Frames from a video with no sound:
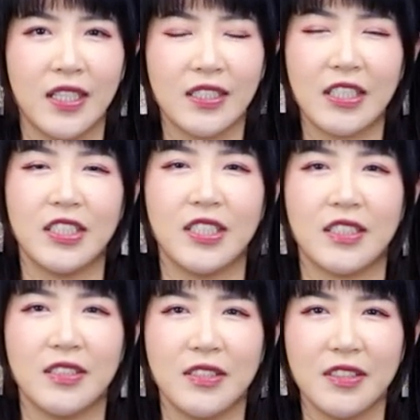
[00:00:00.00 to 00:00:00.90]
但是。
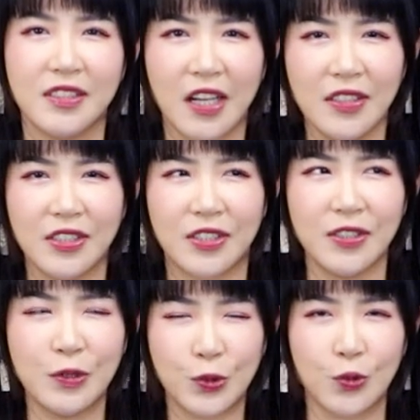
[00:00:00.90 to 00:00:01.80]
当
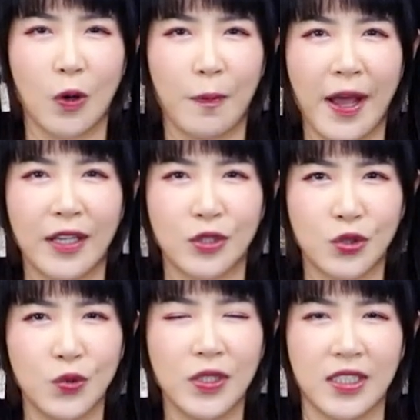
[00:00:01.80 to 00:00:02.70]
时左派
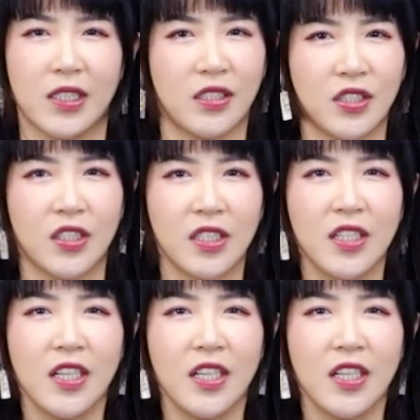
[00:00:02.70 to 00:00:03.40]
说的是，